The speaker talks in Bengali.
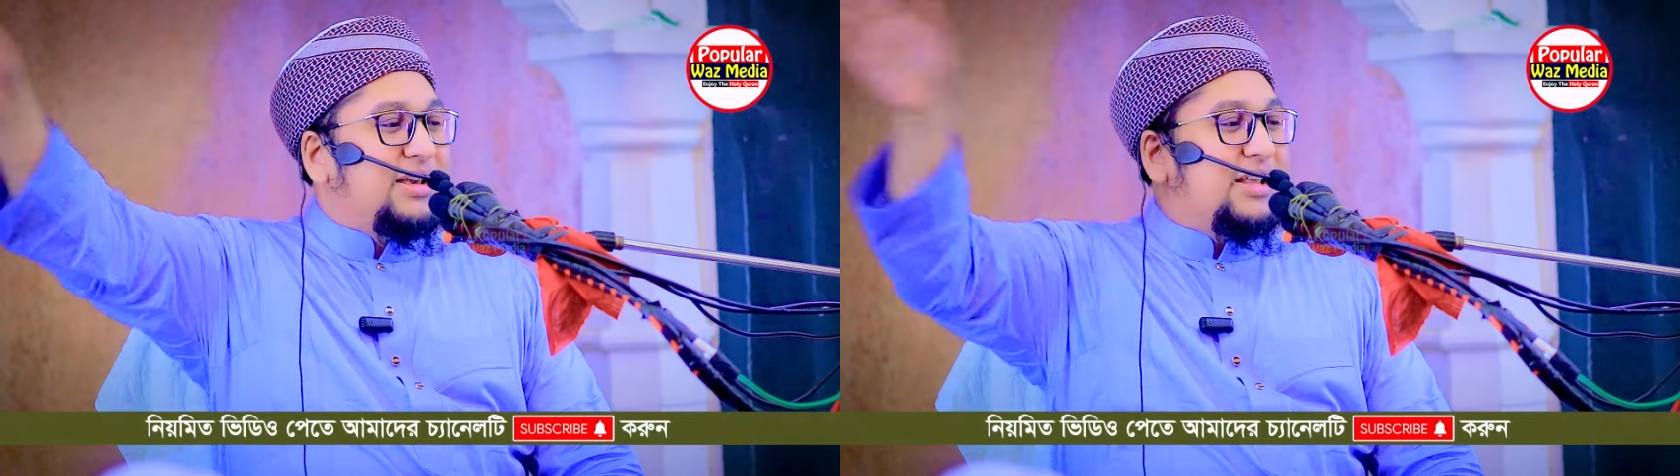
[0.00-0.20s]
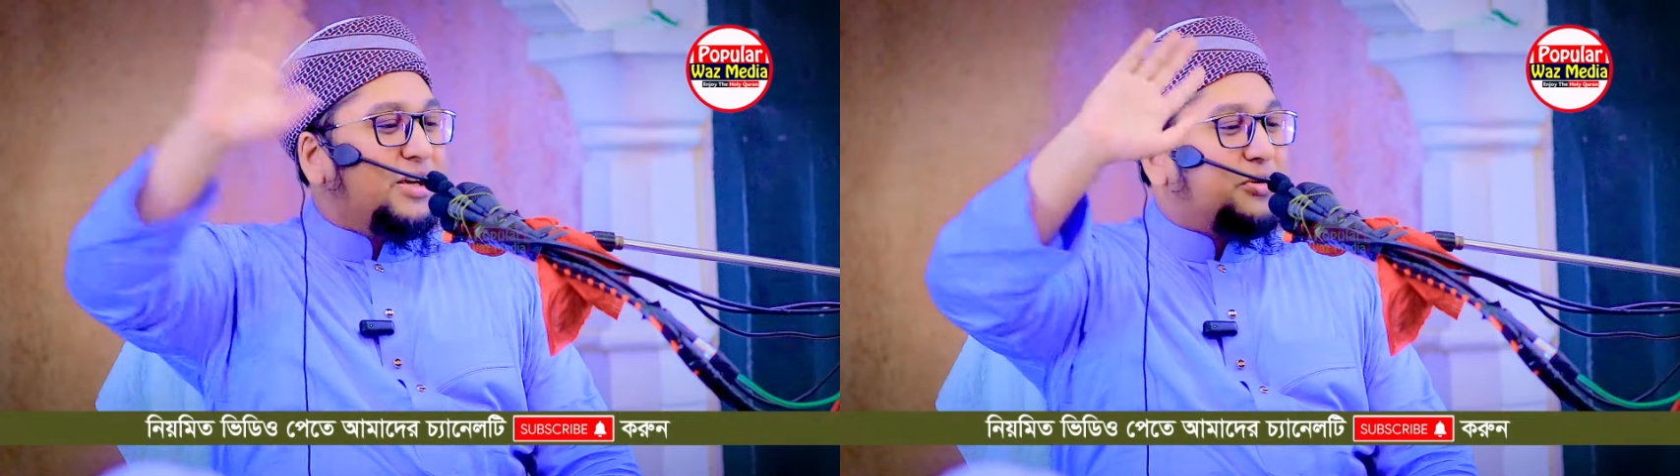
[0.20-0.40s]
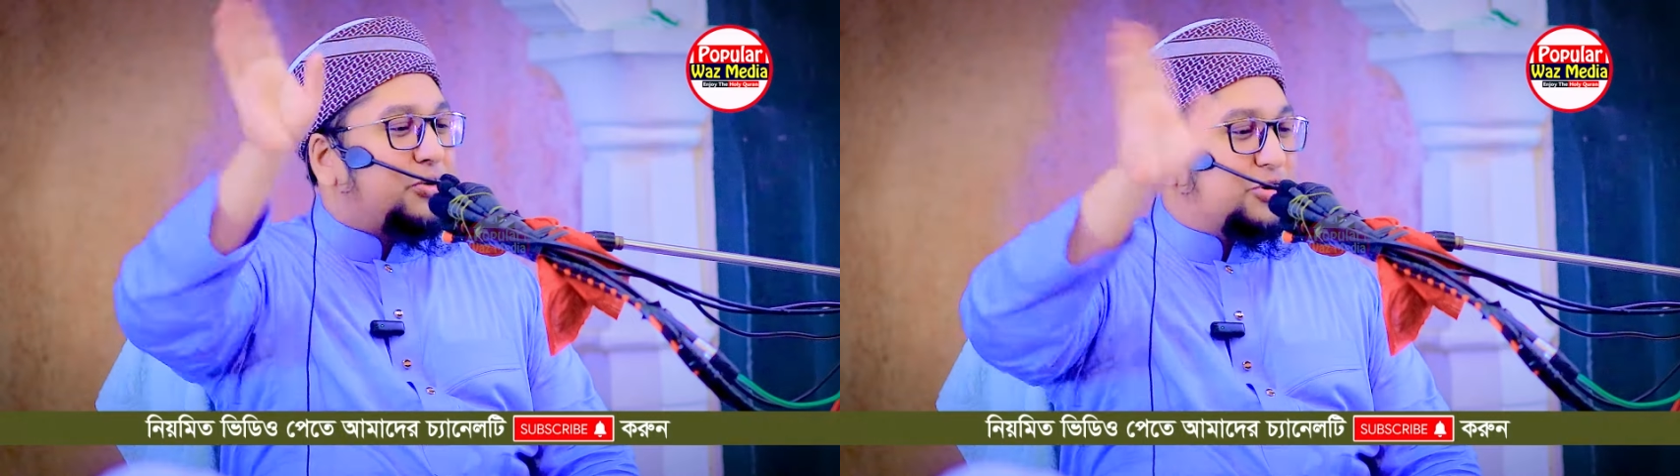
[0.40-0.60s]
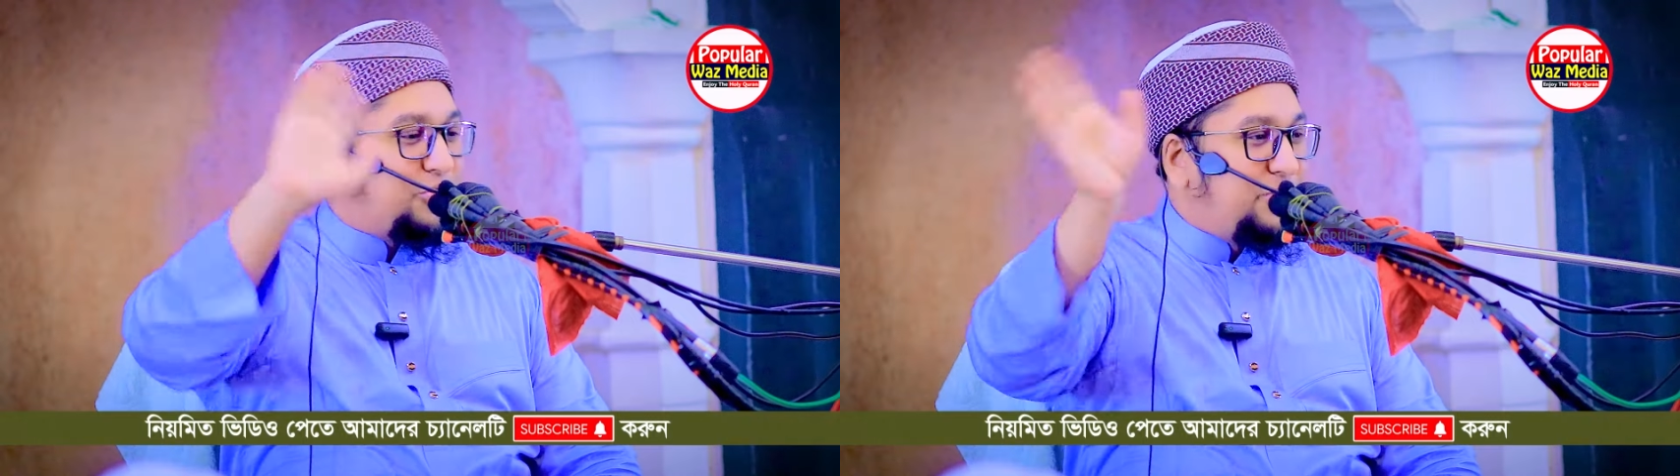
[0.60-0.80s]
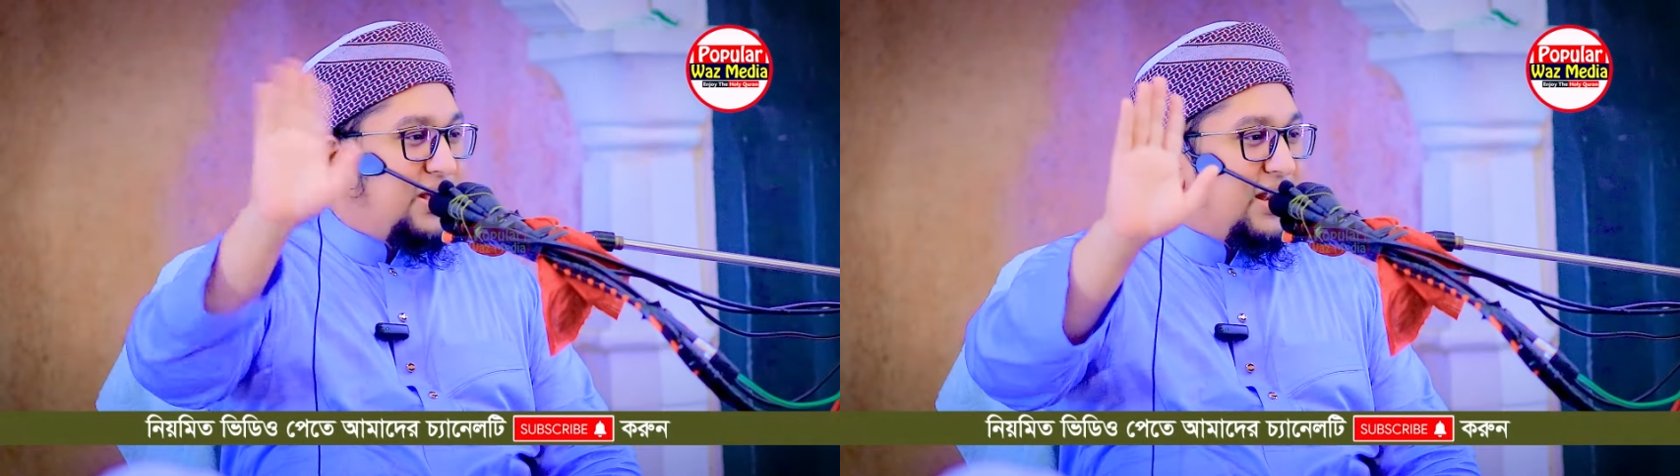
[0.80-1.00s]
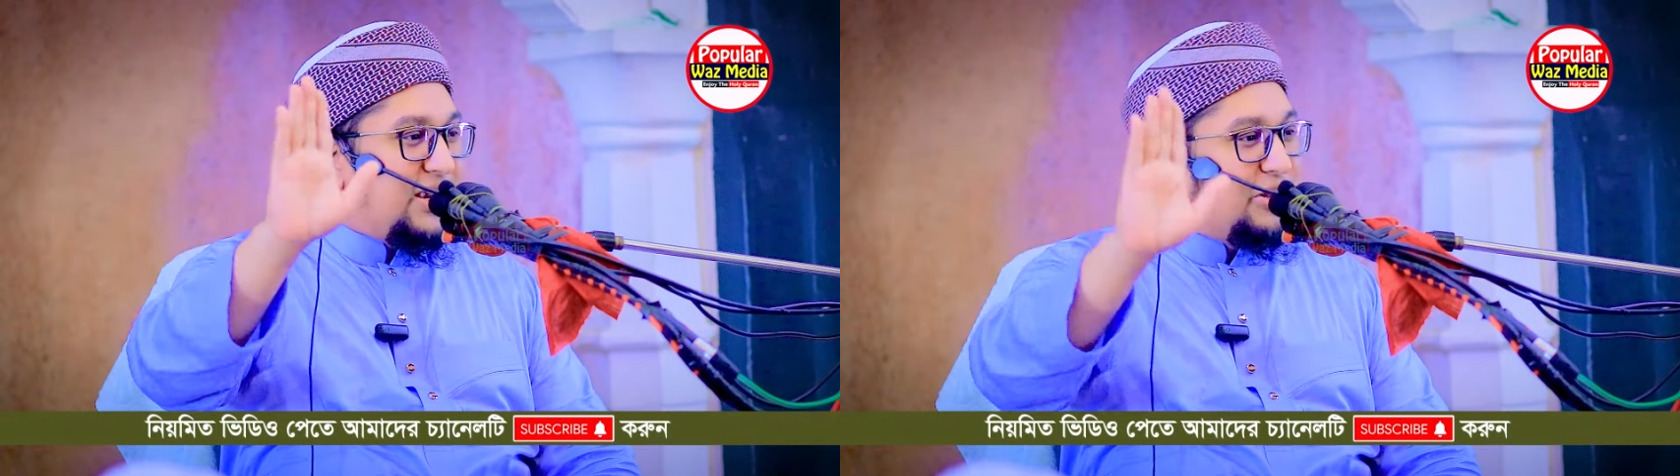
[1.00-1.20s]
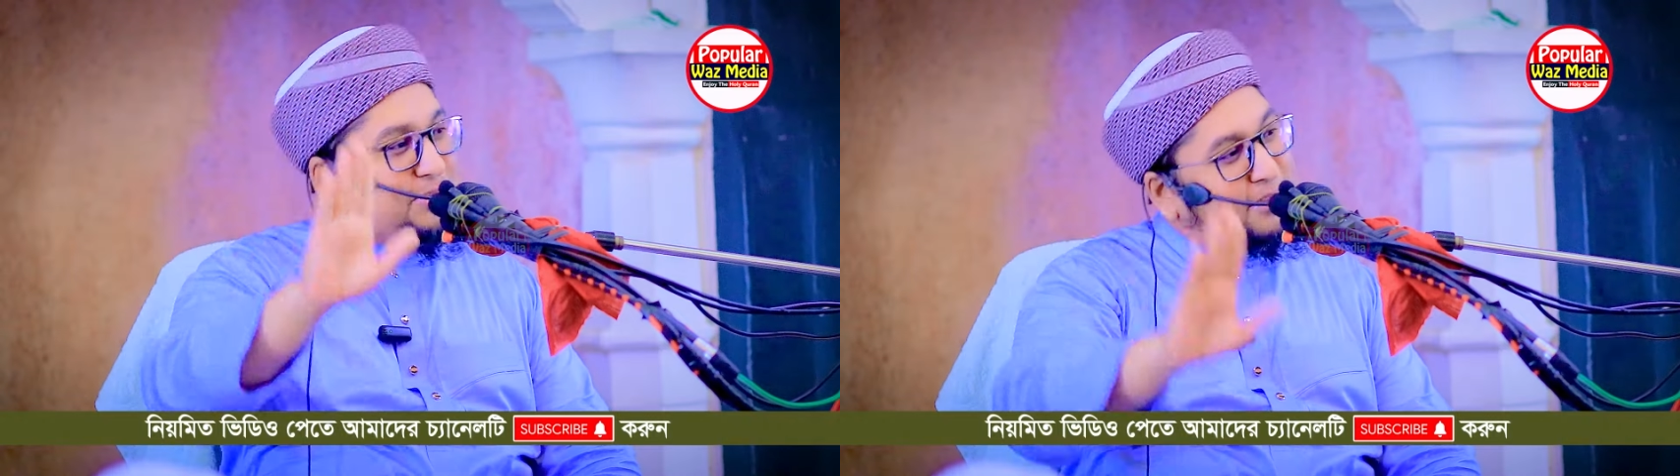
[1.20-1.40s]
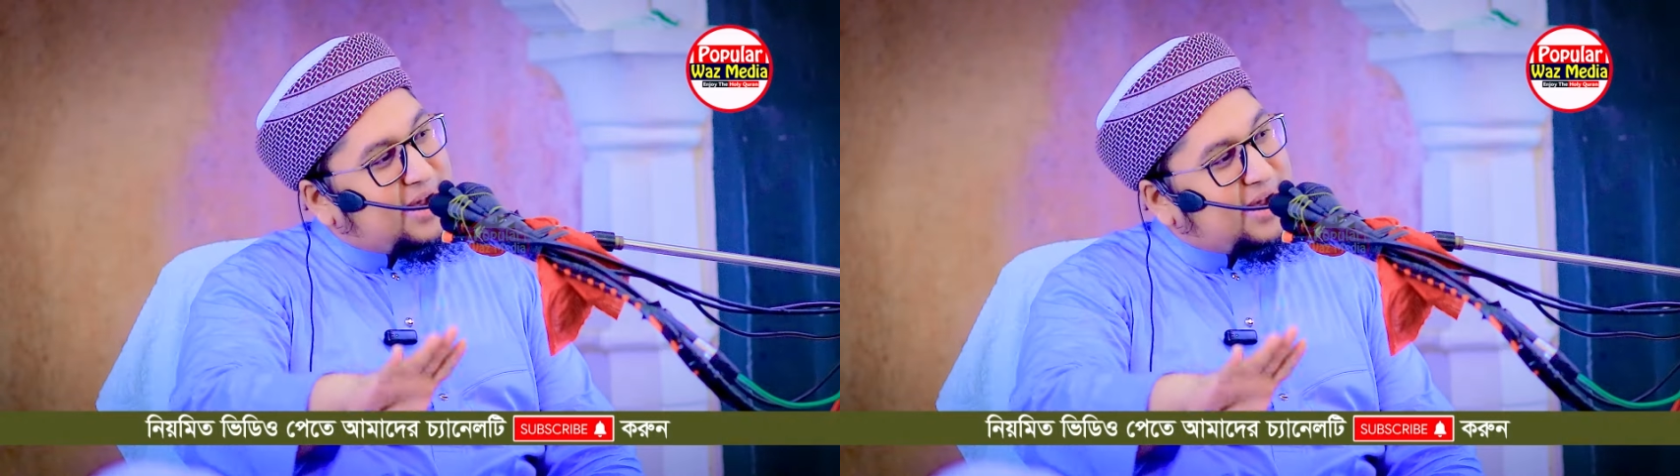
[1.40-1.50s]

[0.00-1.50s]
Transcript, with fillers: এতে কোনো অসুবিধা নাই কিন্তু